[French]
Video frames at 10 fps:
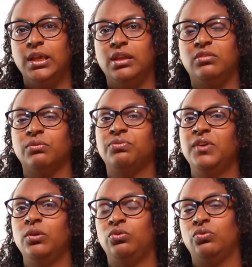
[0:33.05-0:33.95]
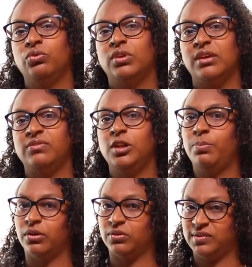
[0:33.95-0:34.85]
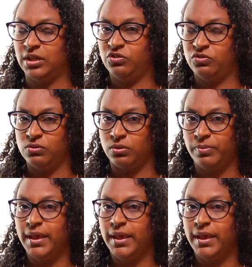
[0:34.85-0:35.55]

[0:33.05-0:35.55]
Ils ont fait le tour de la ville pendant sept jours.